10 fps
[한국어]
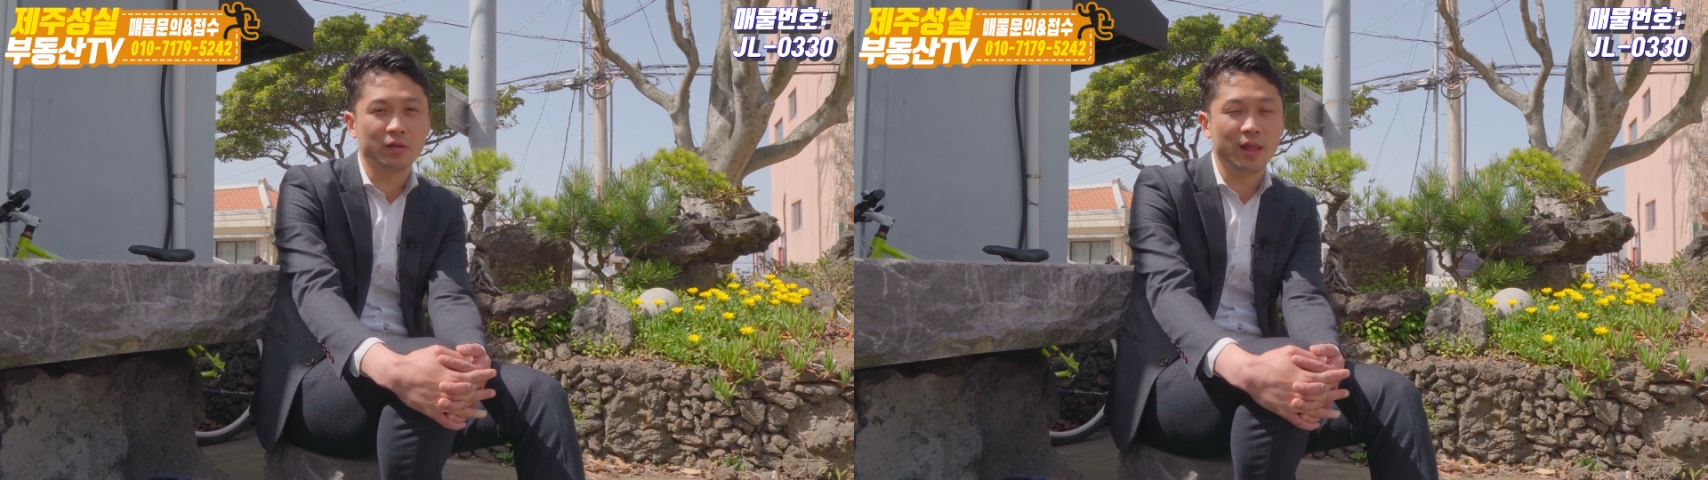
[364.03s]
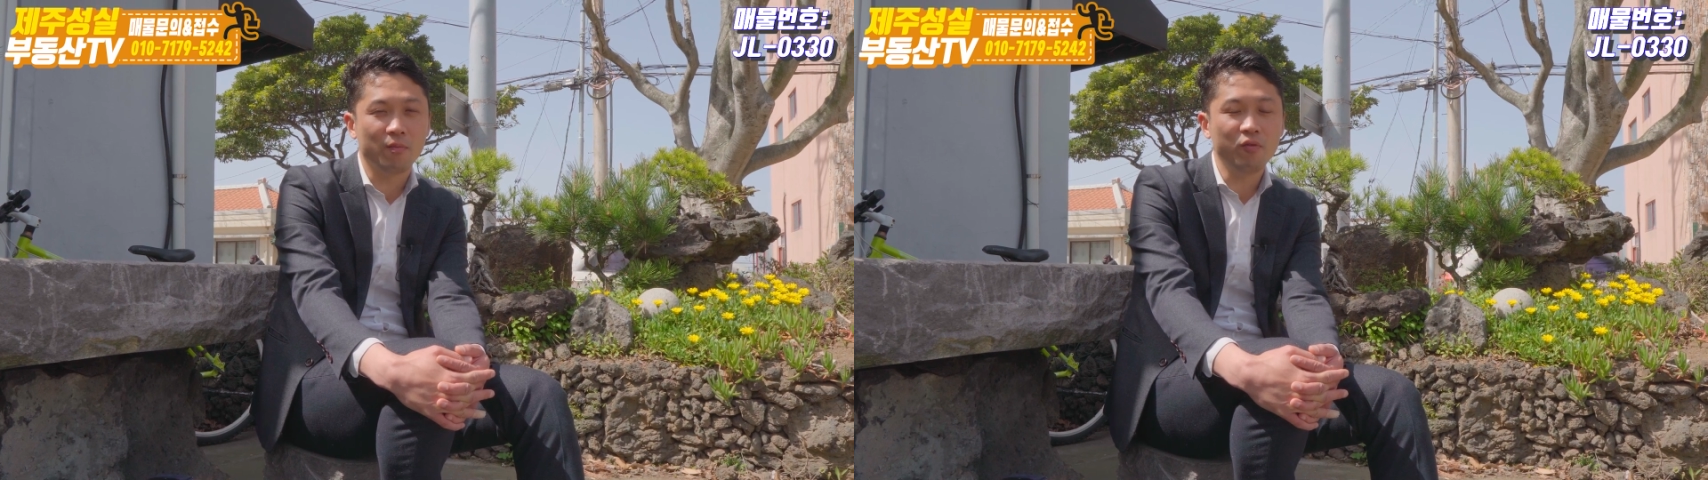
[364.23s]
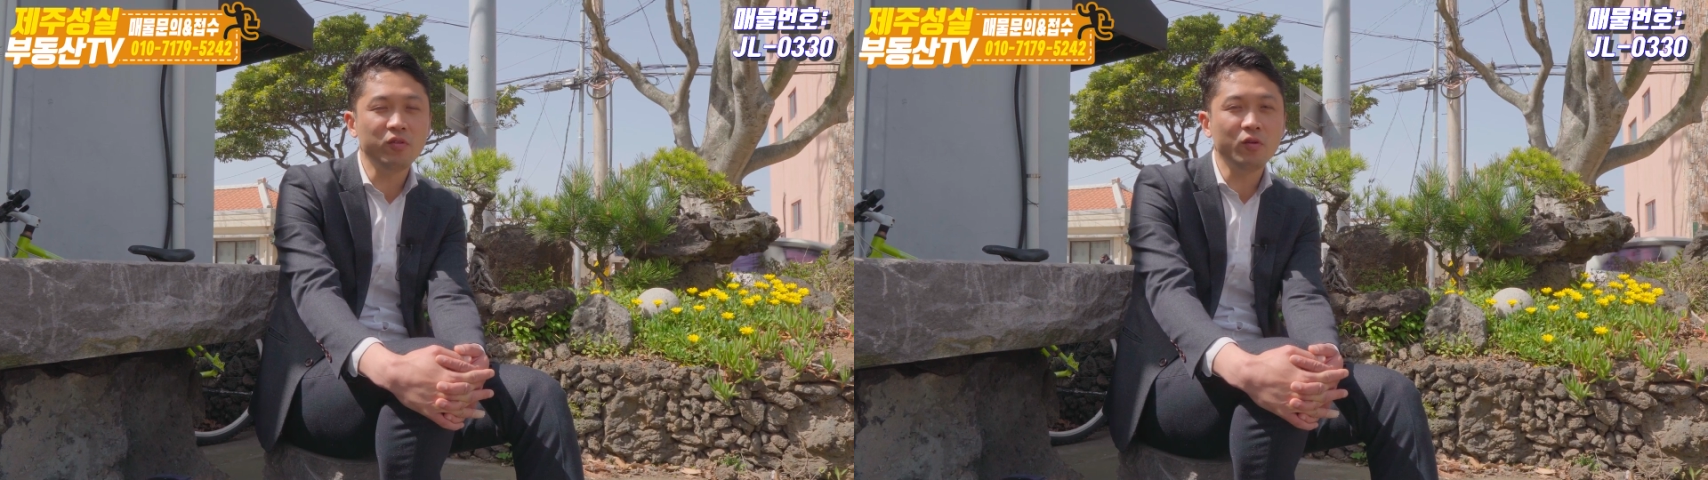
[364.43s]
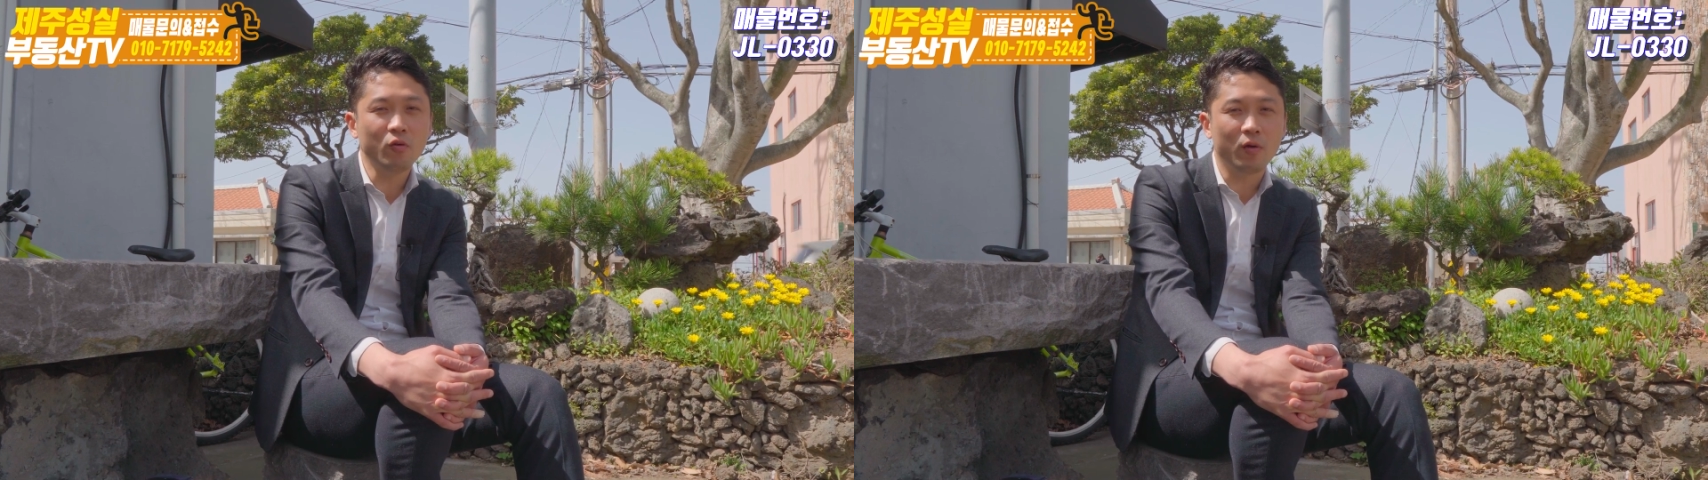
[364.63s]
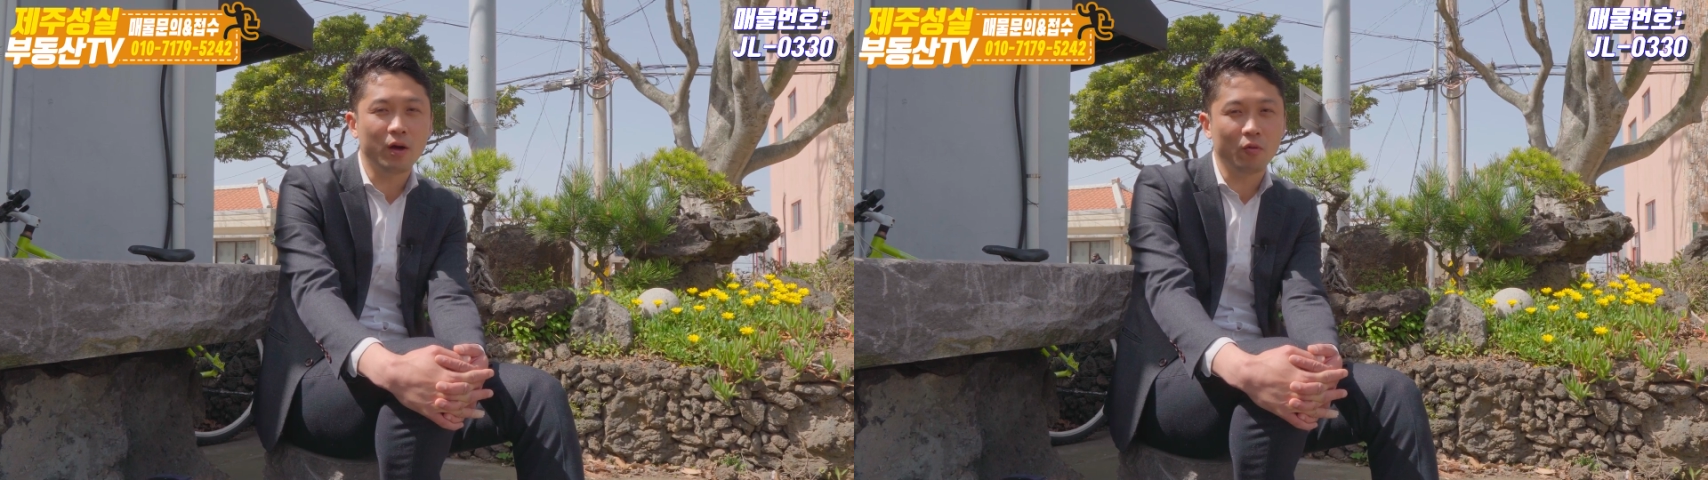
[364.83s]
근데 풍선
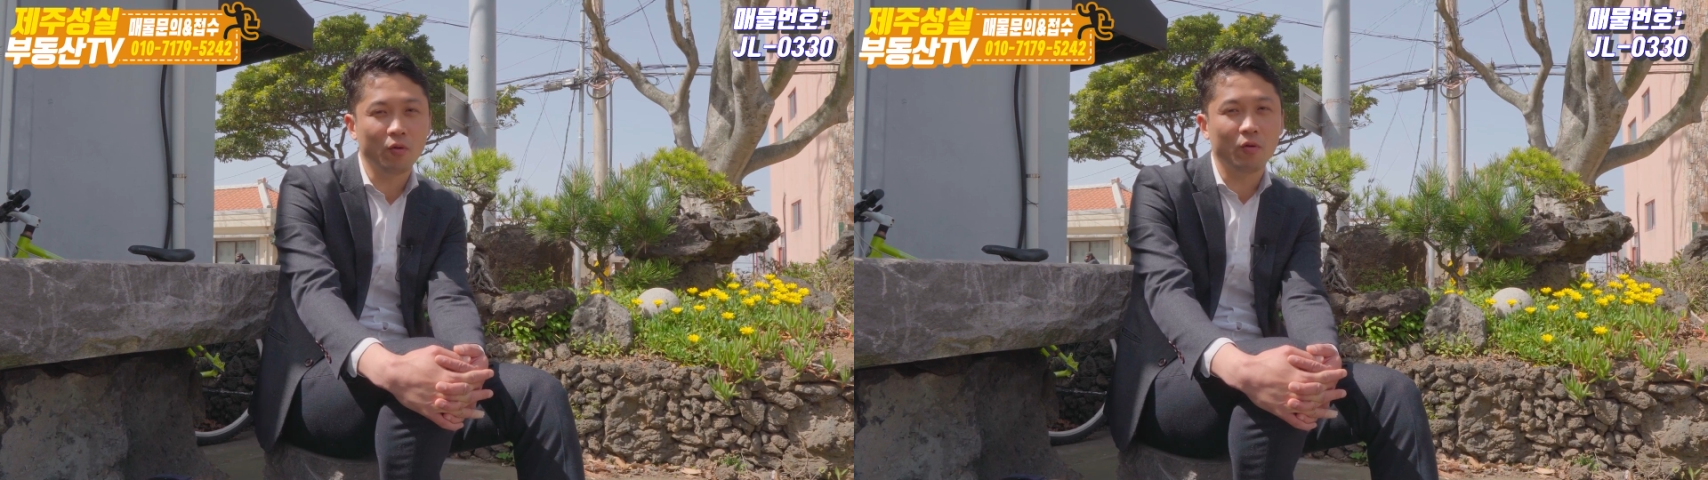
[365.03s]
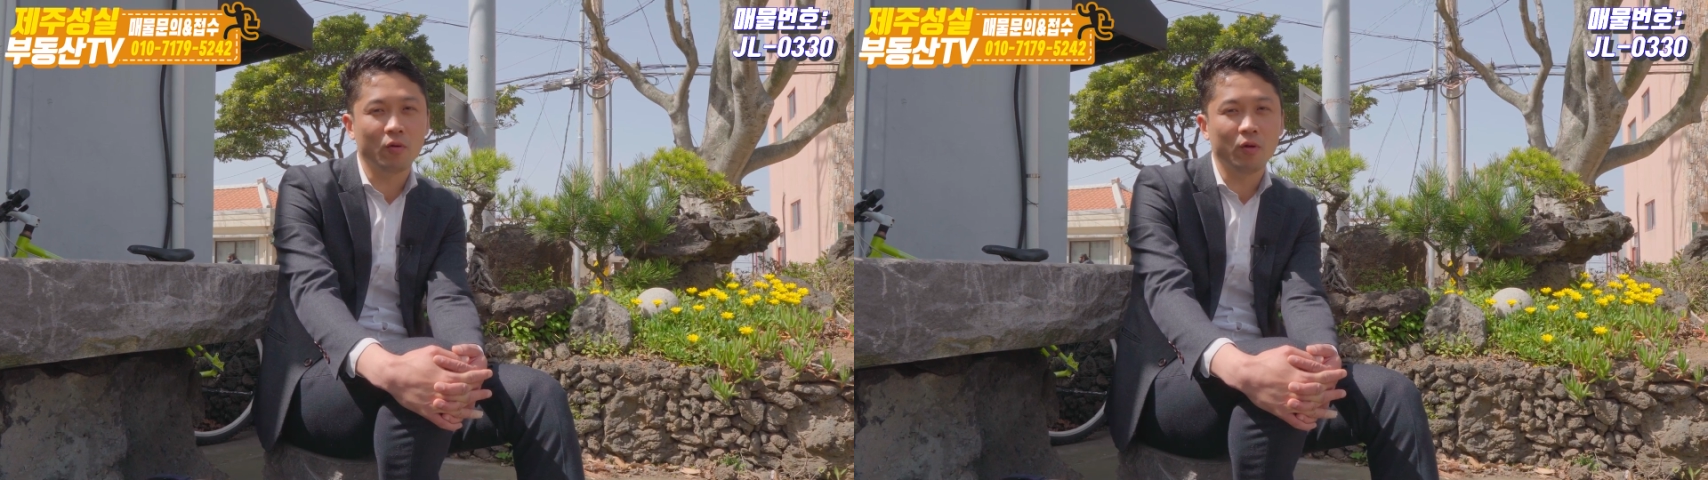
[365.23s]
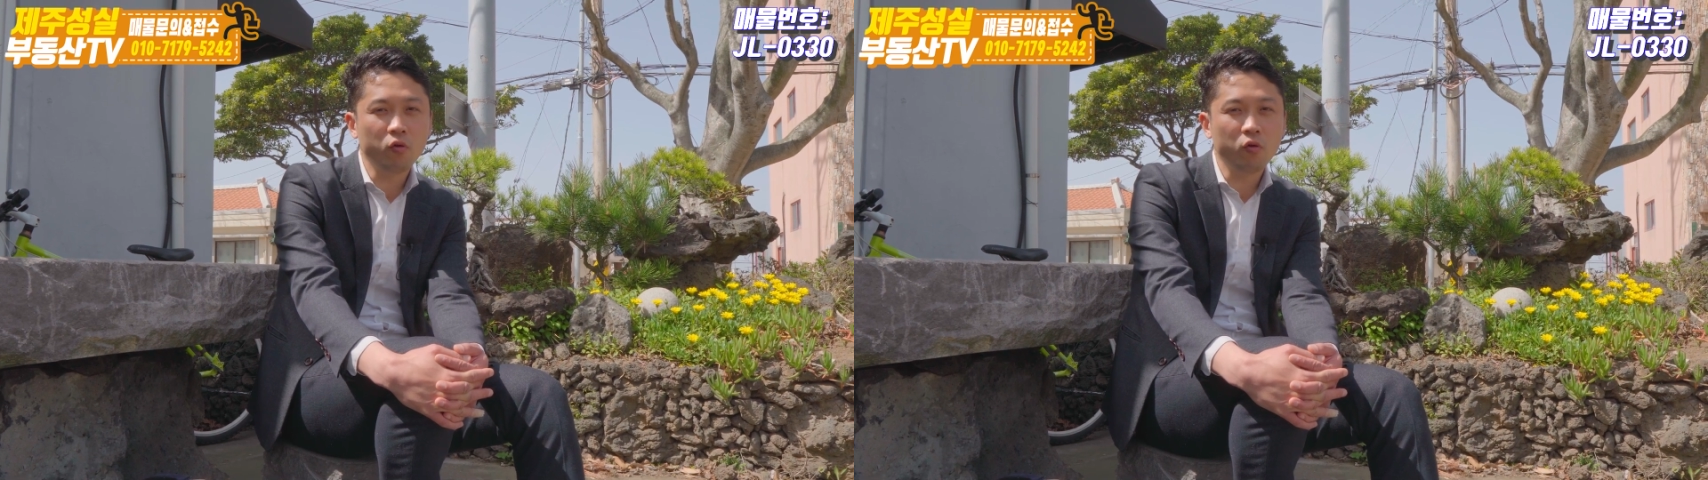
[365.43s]
효과로